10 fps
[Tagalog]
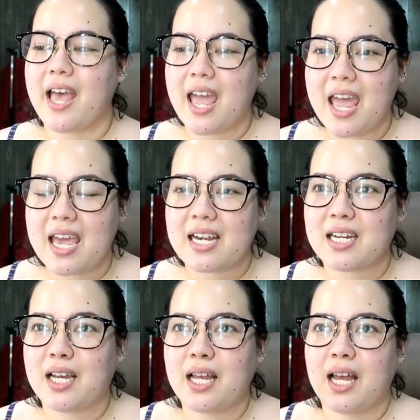
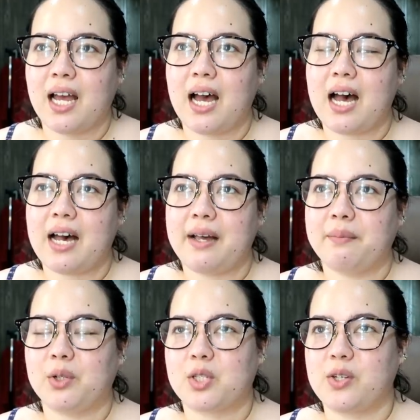And
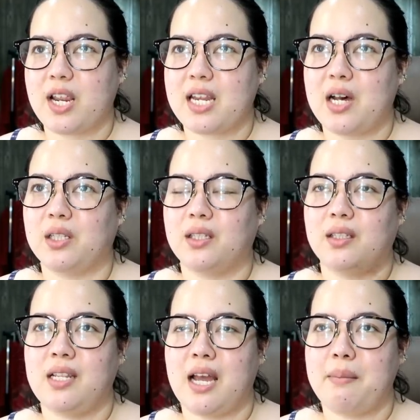um, gusto niya daw
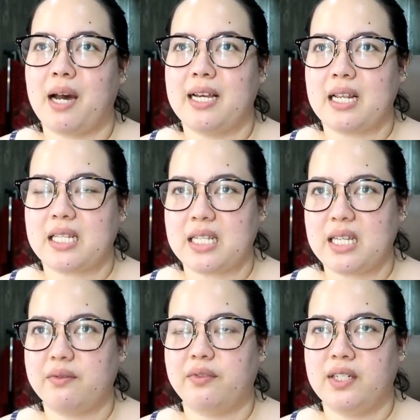na
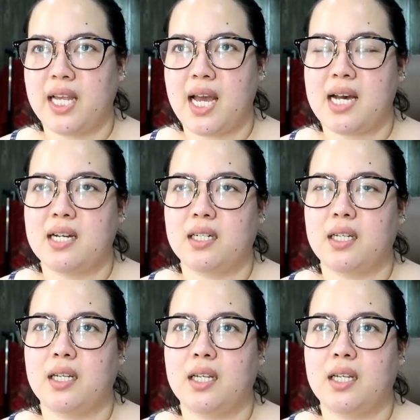makareceive ng